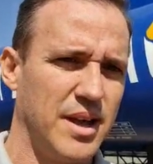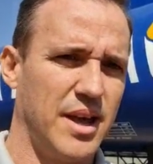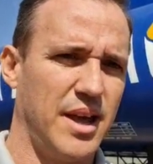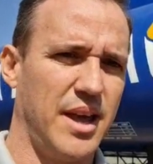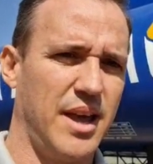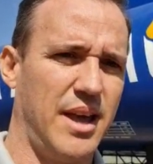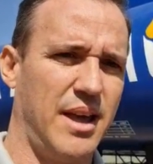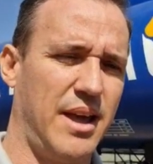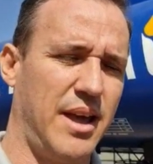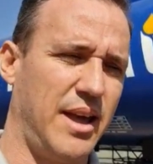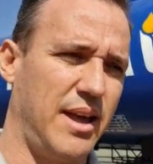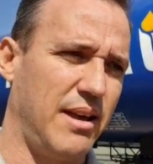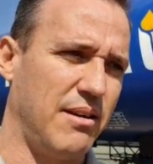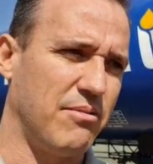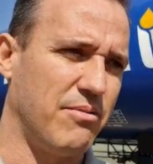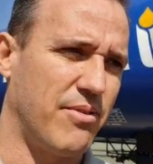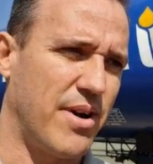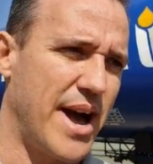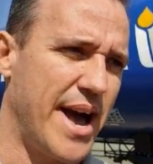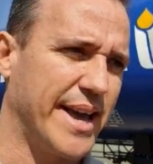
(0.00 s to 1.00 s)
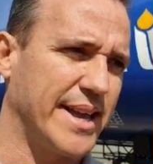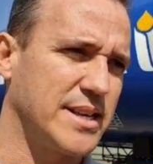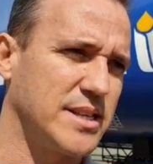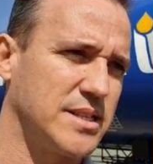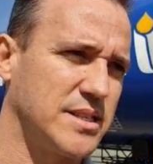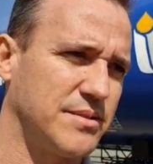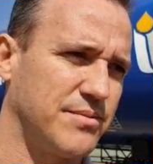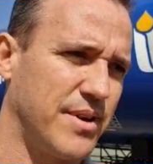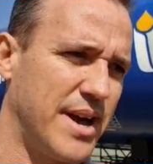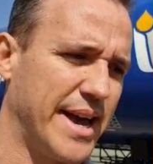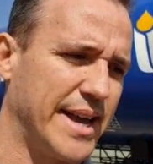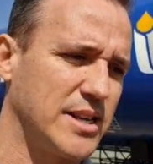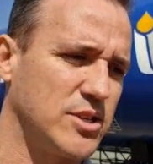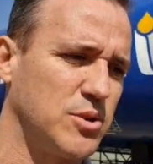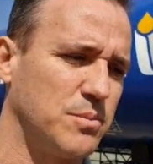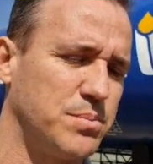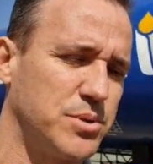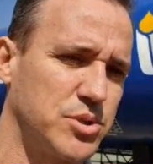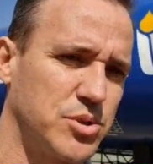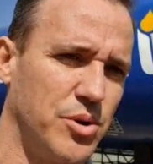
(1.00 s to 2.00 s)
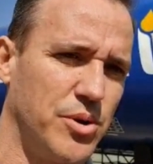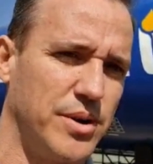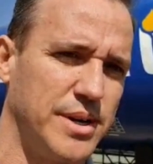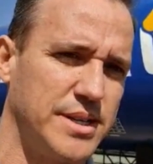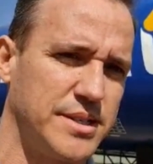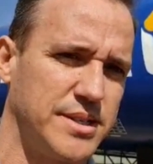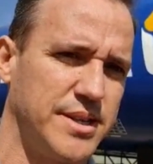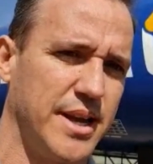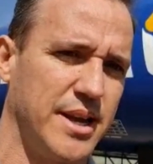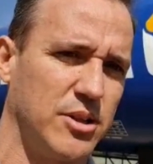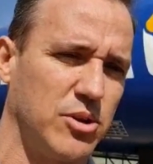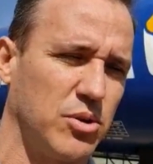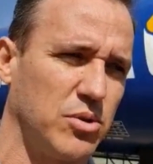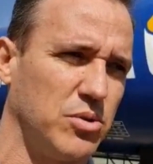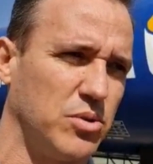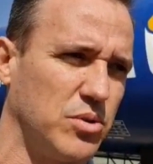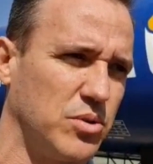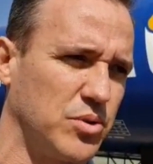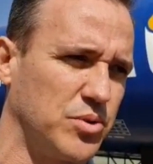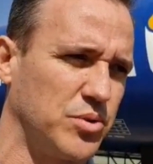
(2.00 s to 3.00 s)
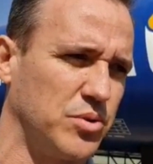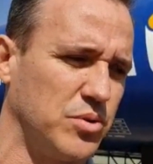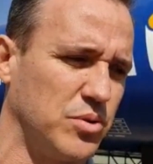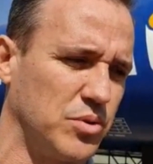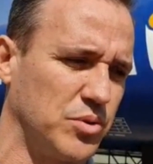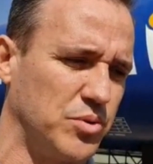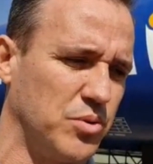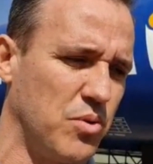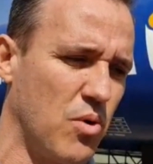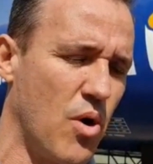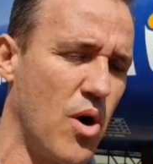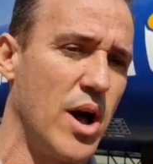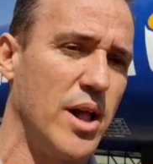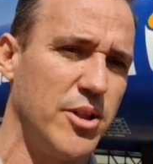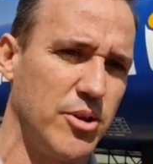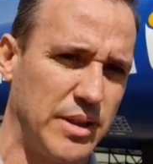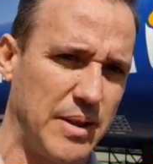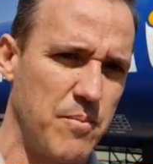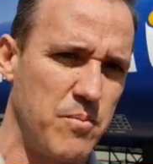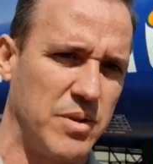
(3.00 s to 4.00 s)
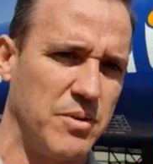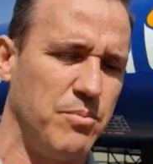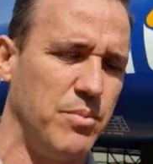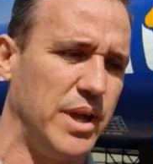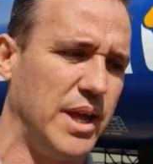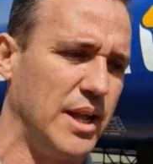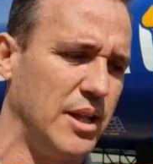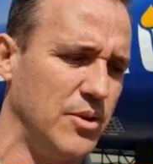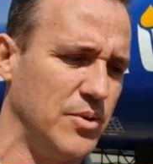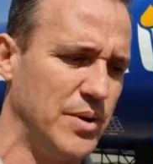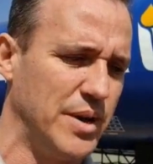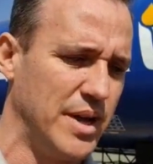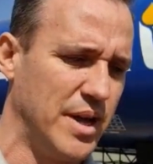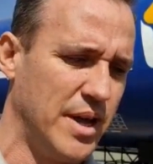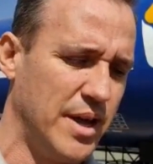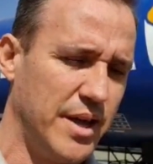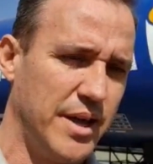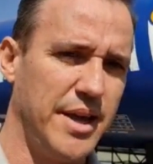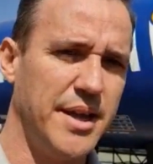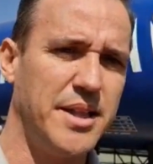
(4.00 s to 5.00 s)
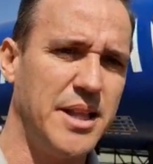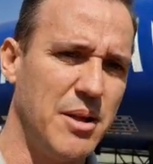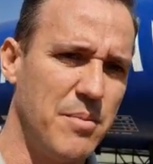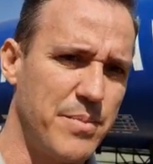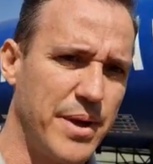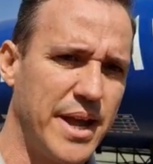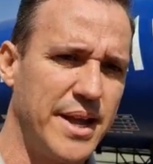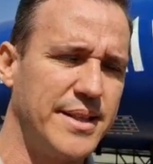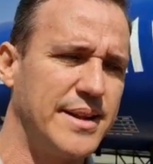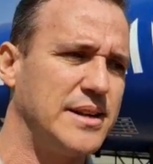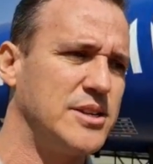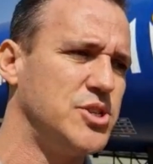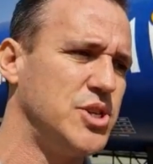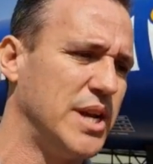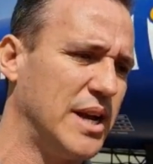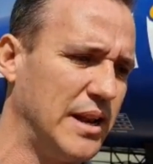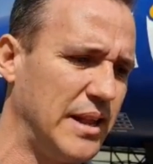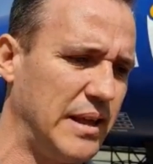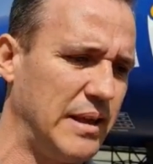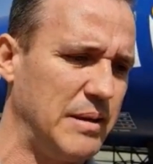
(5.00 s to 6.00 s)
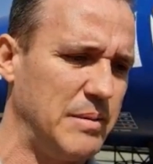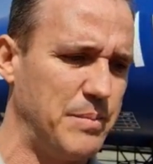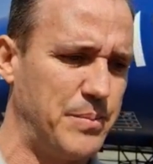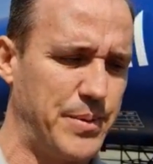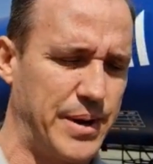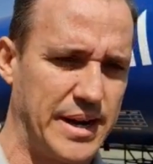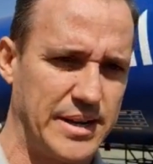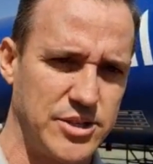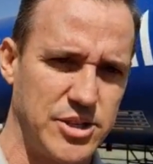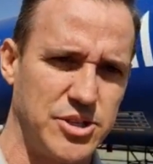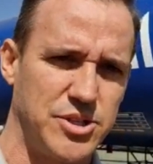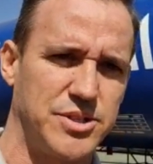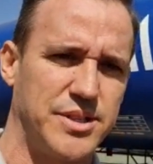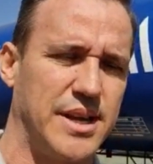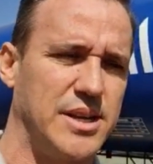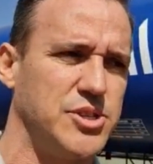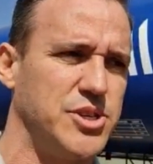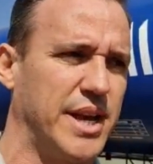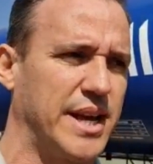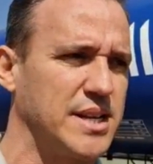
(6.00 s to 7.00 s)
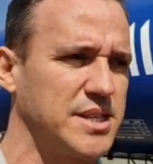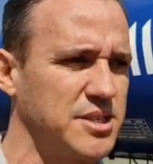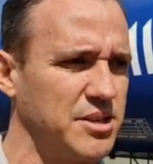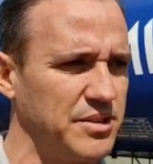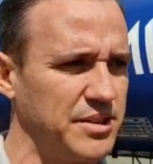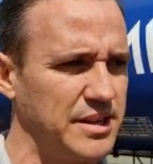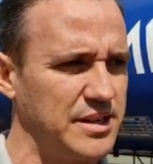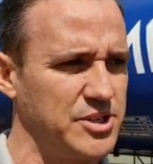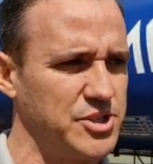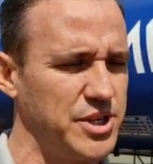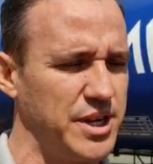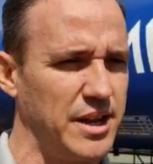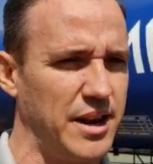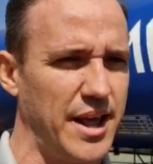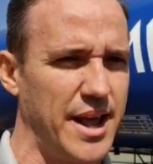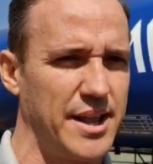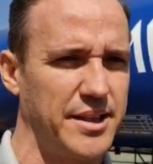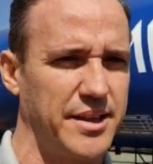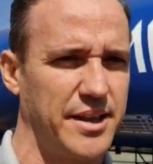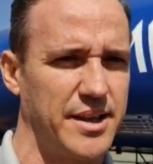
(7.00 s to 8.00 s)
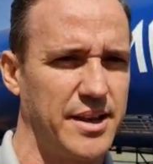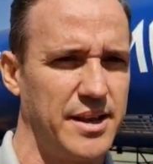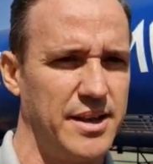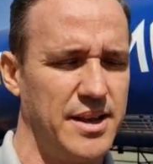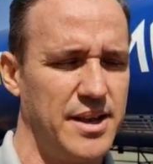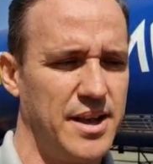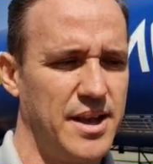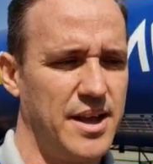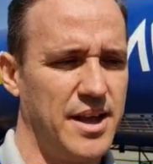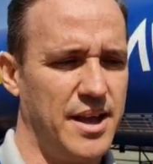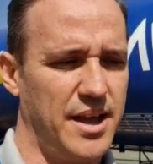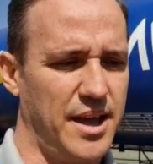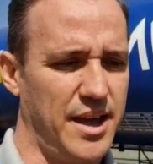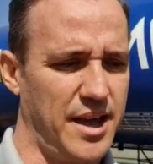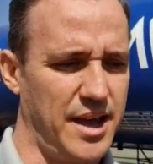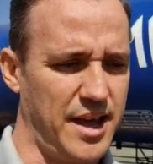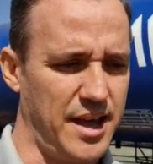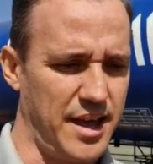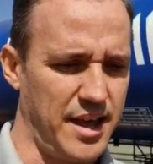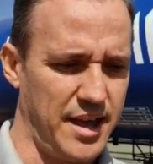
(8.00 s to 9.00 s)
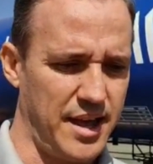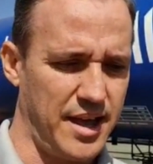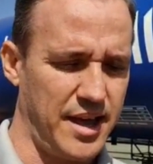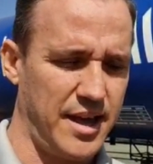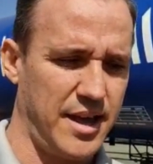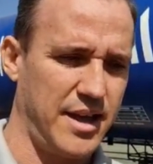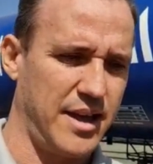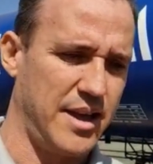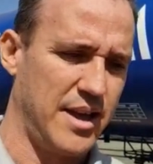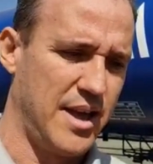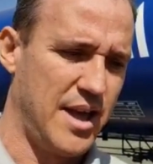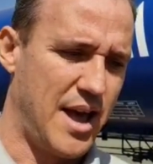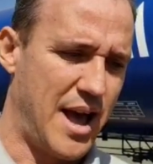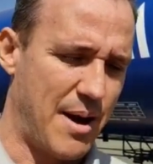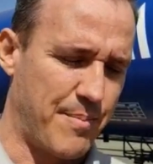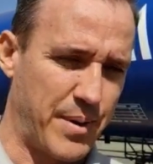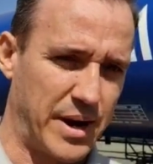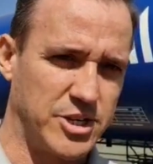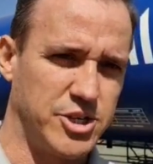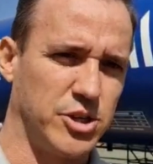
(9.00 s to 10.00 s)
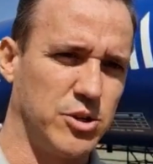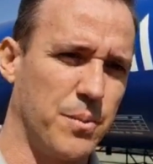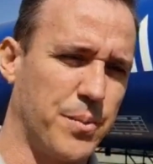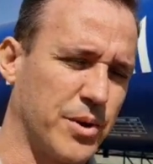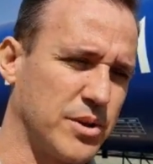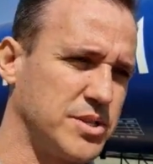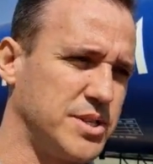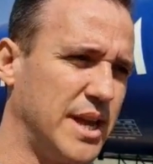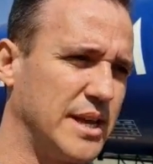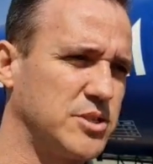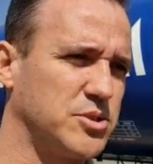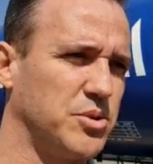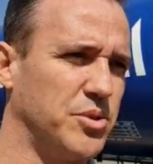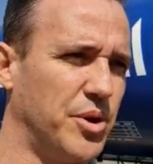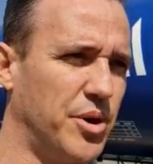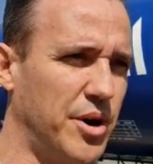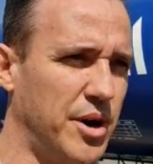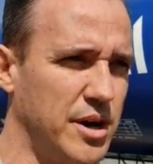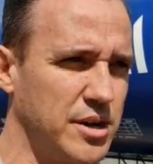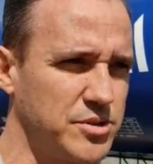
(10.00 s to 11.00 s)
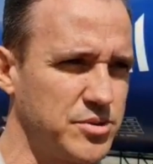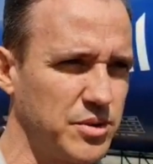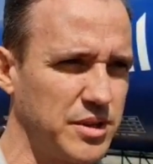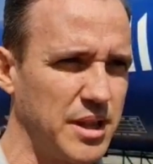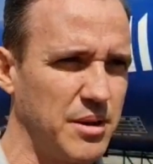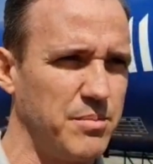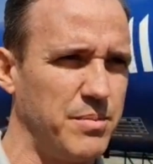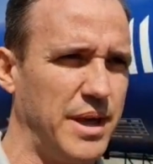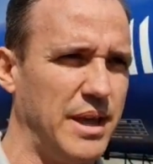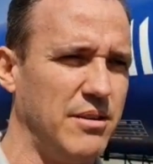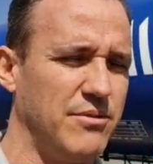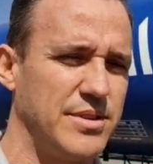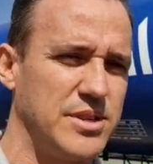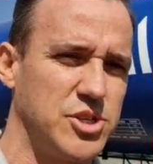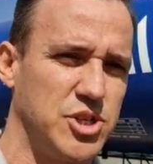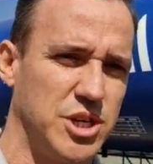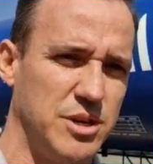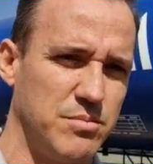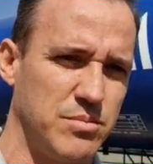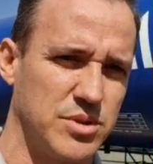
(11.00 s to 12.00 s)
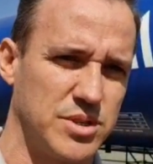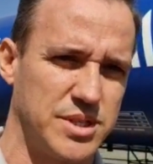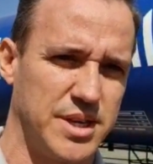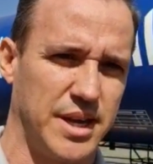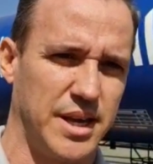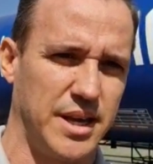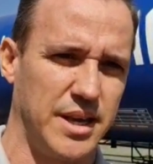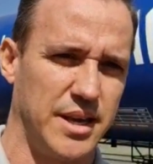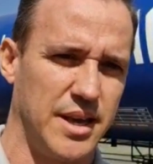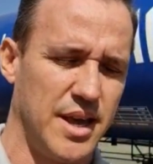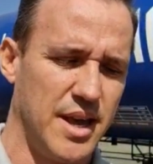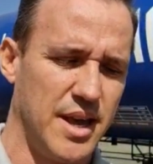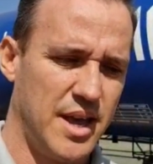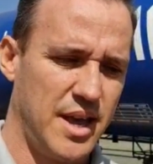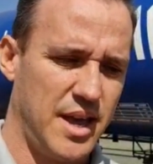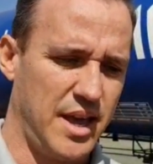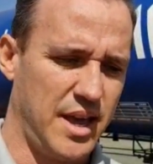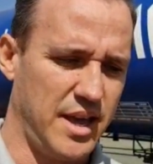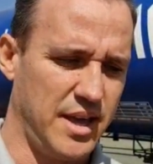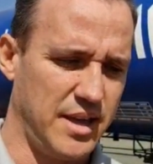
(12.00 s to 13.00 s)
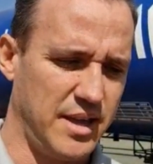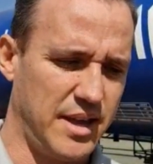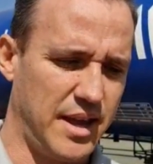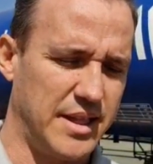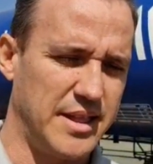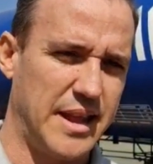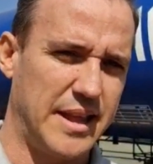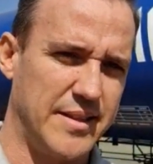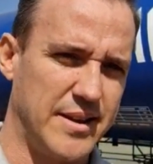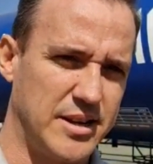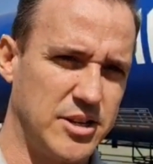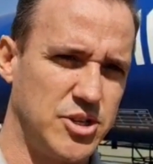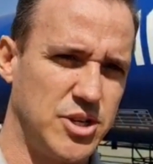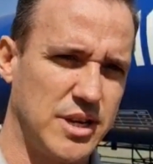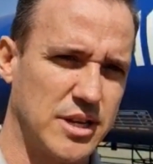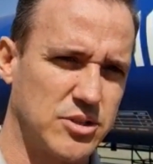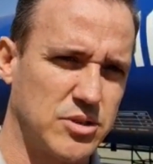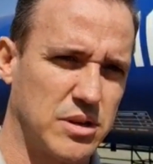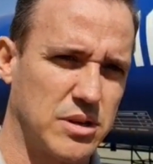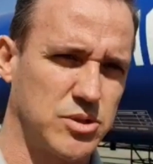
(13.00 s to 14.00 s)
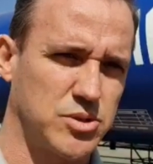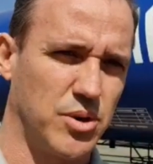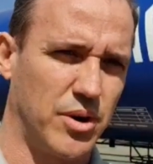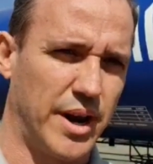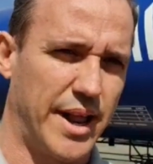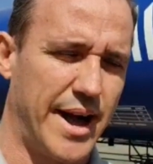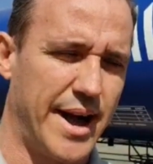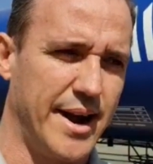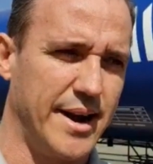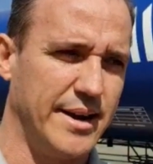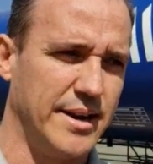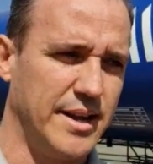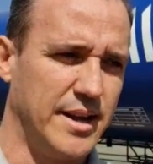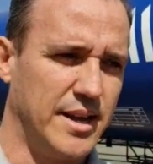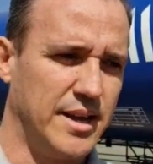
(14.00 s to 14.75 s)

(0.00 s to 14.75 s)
é, é, várias, várias opções dentro do, do, do óleo do, do, milho e também energia limpa. A gente tem geração de energia elétrica é, é a partir do processo nosso, também investimos em, em energia solar.